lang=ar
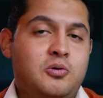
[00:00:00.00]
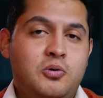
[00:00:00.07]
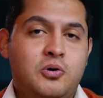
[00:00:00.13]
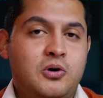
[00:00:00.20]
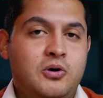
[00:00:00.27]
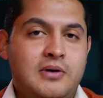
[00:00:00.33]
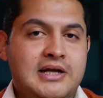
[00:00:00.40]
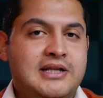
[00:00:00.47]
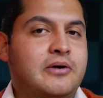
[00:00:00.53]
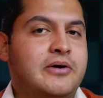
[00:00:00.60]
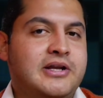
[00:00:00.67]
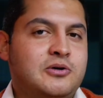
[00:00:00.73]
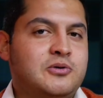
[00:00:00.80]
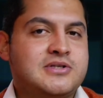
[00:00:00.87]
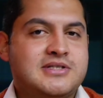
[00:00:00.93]
وكل واحد
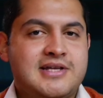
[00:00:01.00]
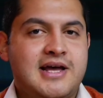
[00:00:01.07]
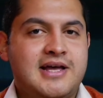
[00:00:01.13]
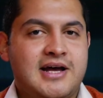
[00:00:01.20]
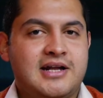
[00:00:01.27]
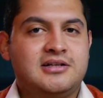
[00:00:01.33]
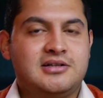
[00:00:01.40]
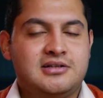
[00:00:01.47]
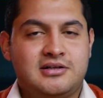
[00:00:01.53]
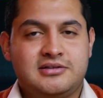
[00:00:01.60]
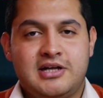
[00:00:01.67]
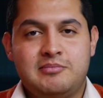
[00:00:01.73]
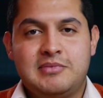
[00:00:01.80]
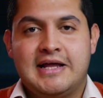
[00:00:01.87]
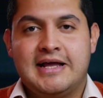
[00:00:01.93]
هوريكم ازاي يعني تقدر
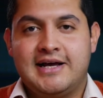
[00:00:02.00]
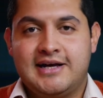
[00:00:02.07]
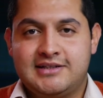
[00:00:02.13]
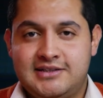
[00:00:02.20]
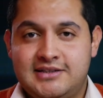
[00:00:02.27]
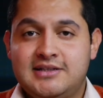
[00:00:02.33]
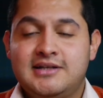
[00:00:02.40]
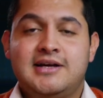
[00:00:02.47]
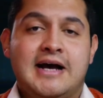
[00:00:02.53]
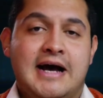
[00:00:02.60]
تعمل الحاجه دي